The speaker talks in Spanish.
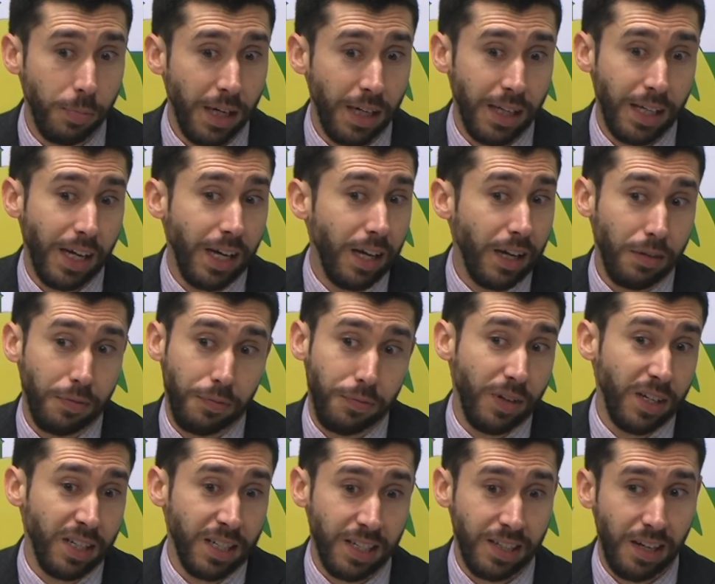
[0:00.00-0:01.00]
para llegar
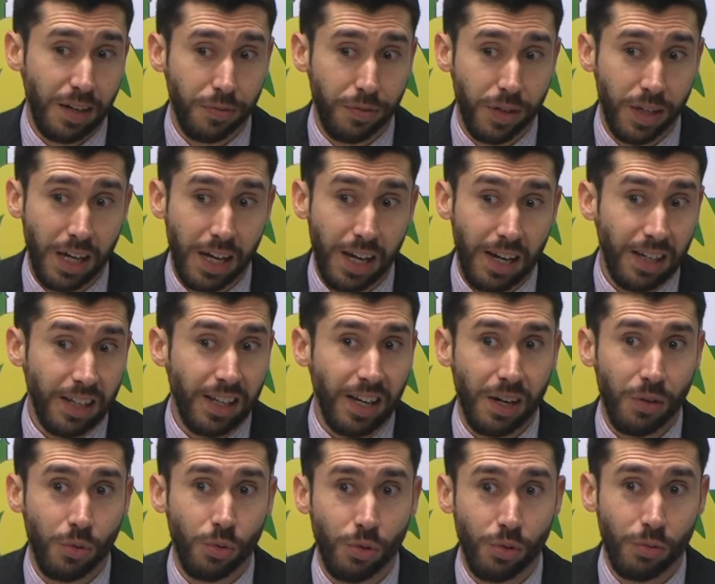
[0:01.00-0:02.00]
frescas al final, que
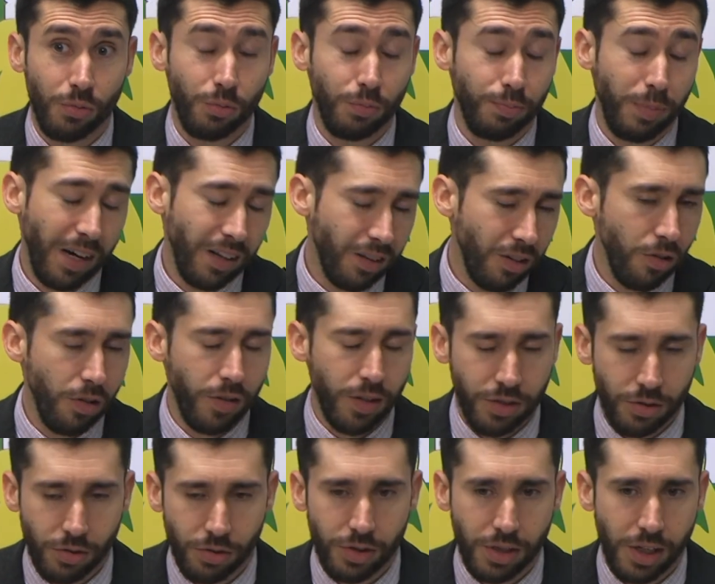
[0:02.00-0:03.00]
algún partido de
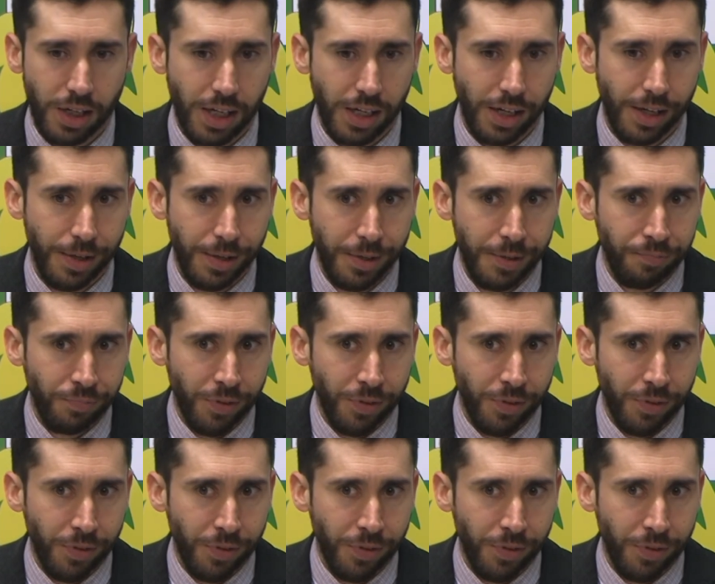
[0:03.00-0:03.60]
estos sí que